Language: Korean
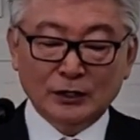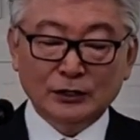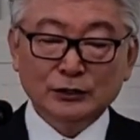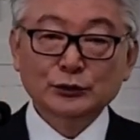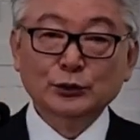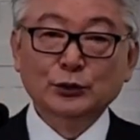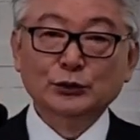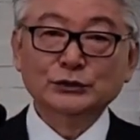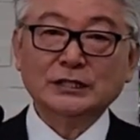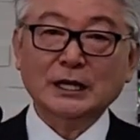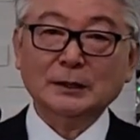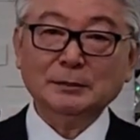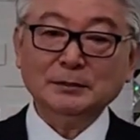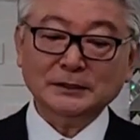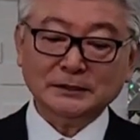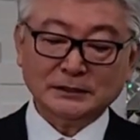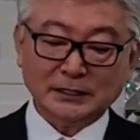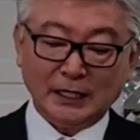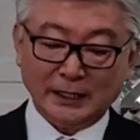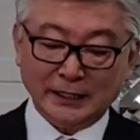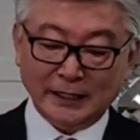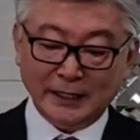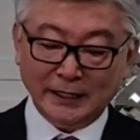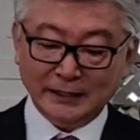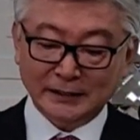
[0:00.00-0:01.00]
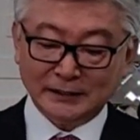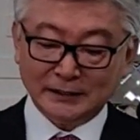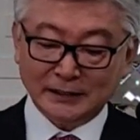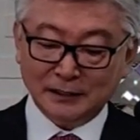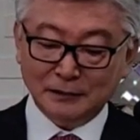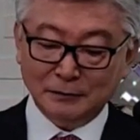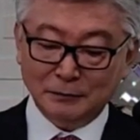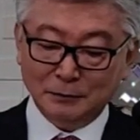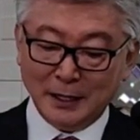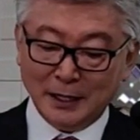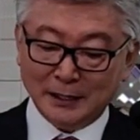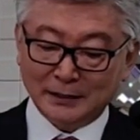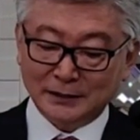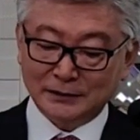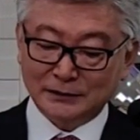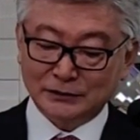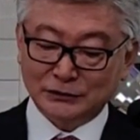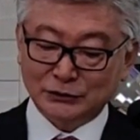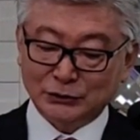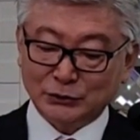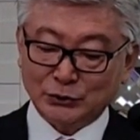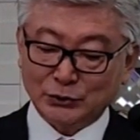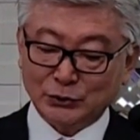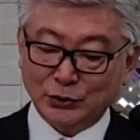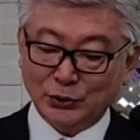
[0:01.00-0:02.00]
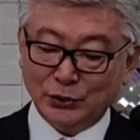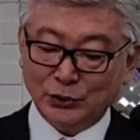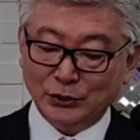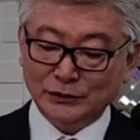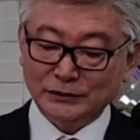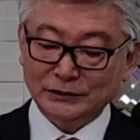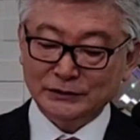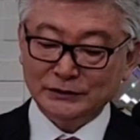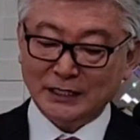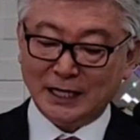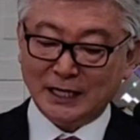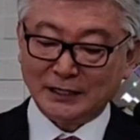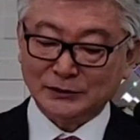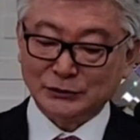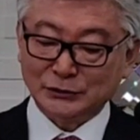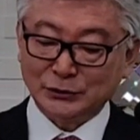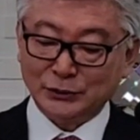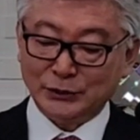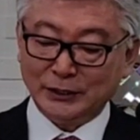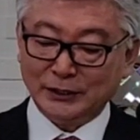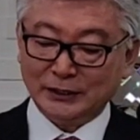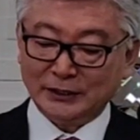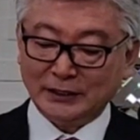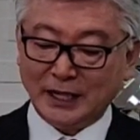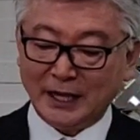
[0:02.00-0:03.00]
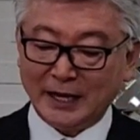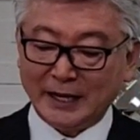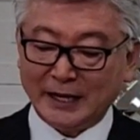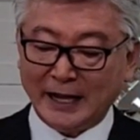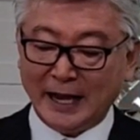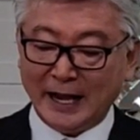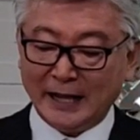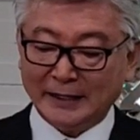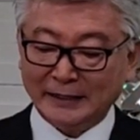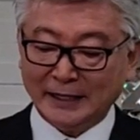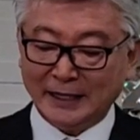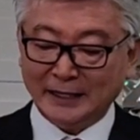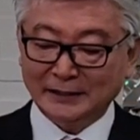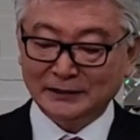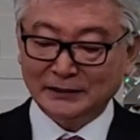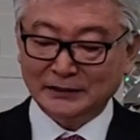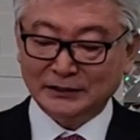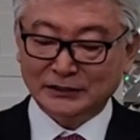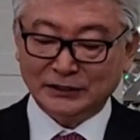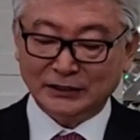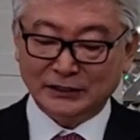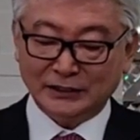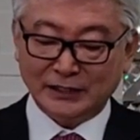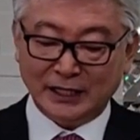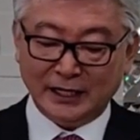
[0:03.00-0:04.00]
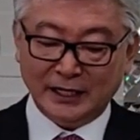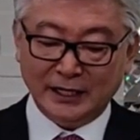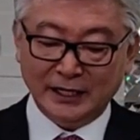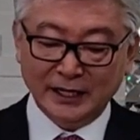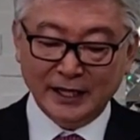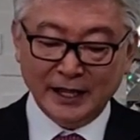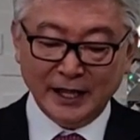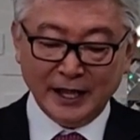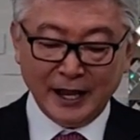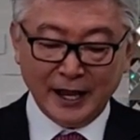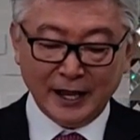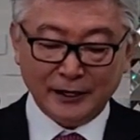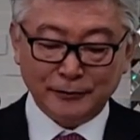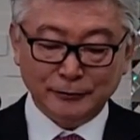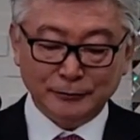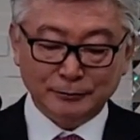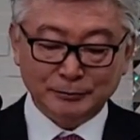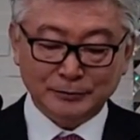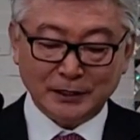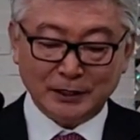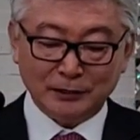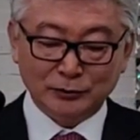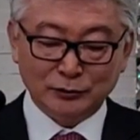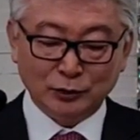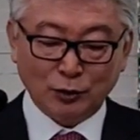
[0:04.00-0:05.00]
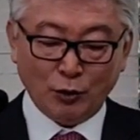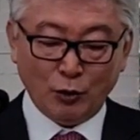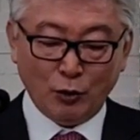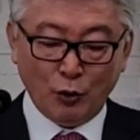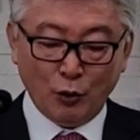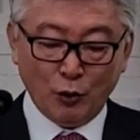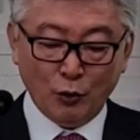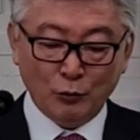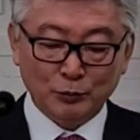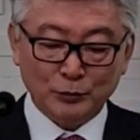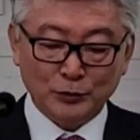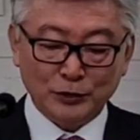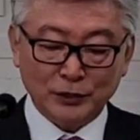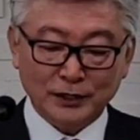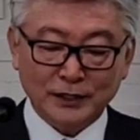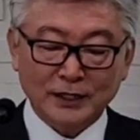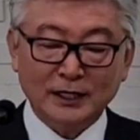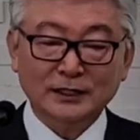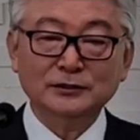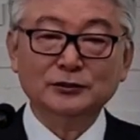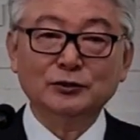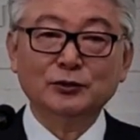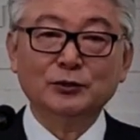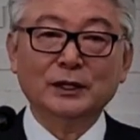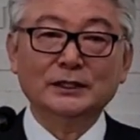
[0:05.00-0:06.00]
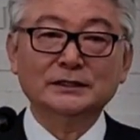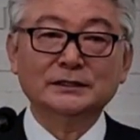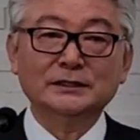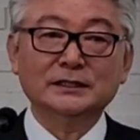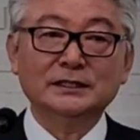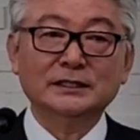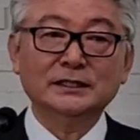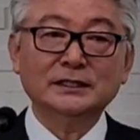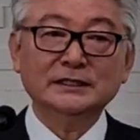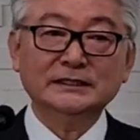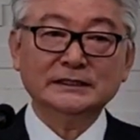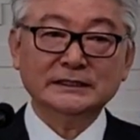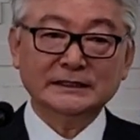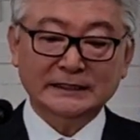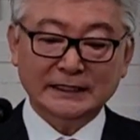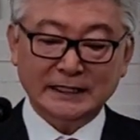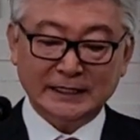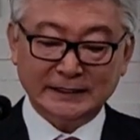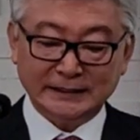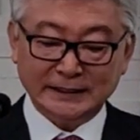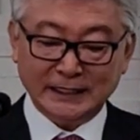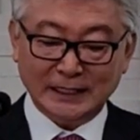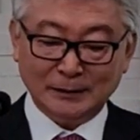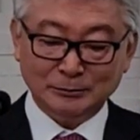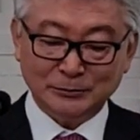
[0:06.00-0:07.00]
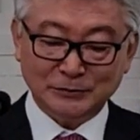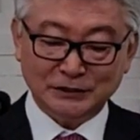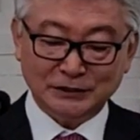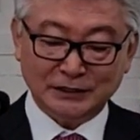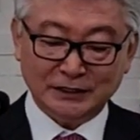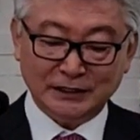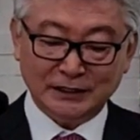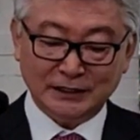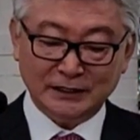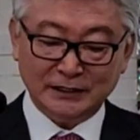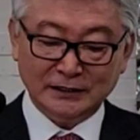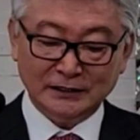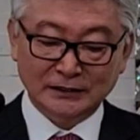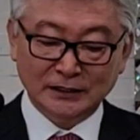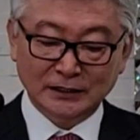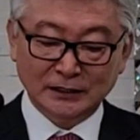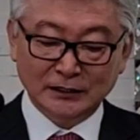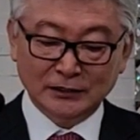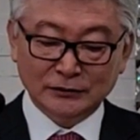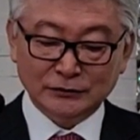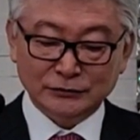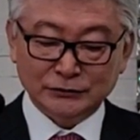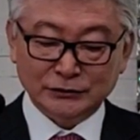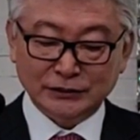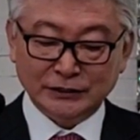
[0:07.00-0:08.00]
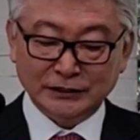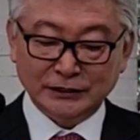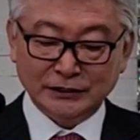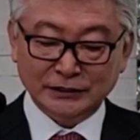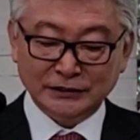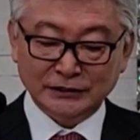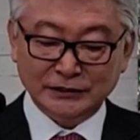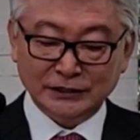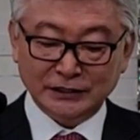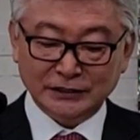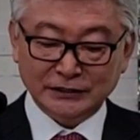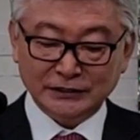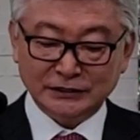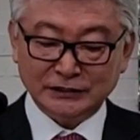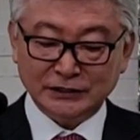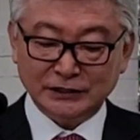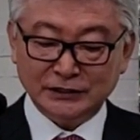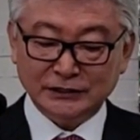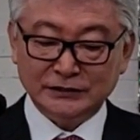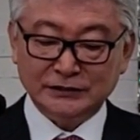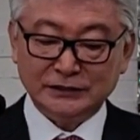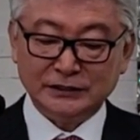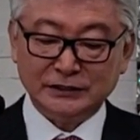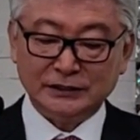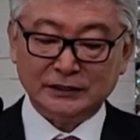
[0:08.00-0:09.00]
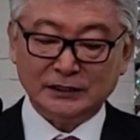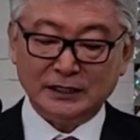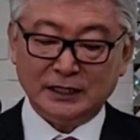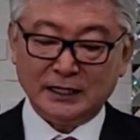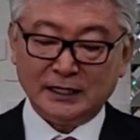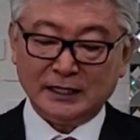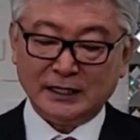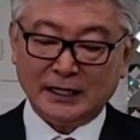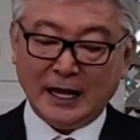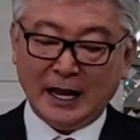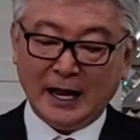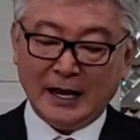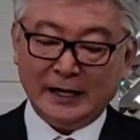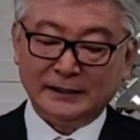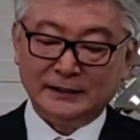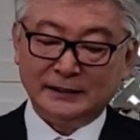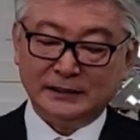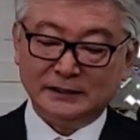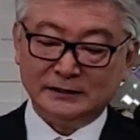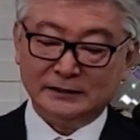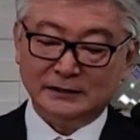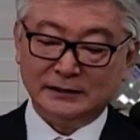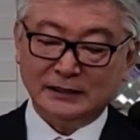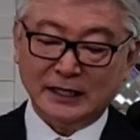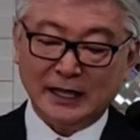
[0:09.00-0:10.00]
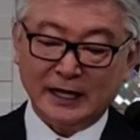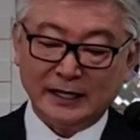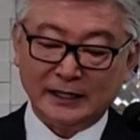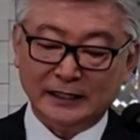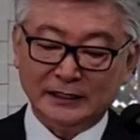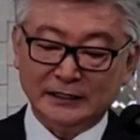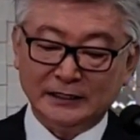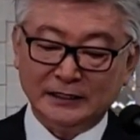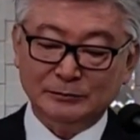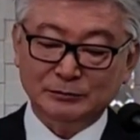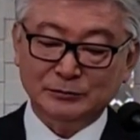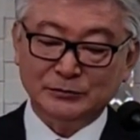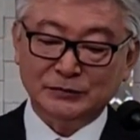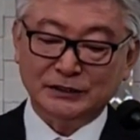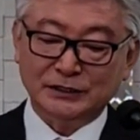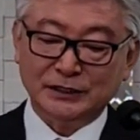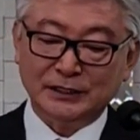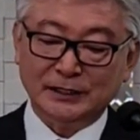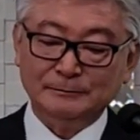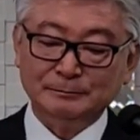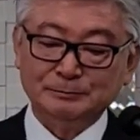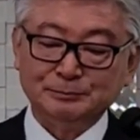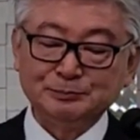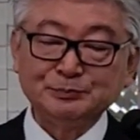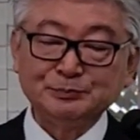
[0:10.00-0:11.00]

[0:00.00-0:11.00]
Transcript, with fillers: 요셉이 살아있다는 말을 듣고 약속의 땅 가나안을 떠나 애굽 땅으로 옮겨가는 과정을 이야기합니다. 우리는 여기서 즉각 갈등을 하게 됩니다.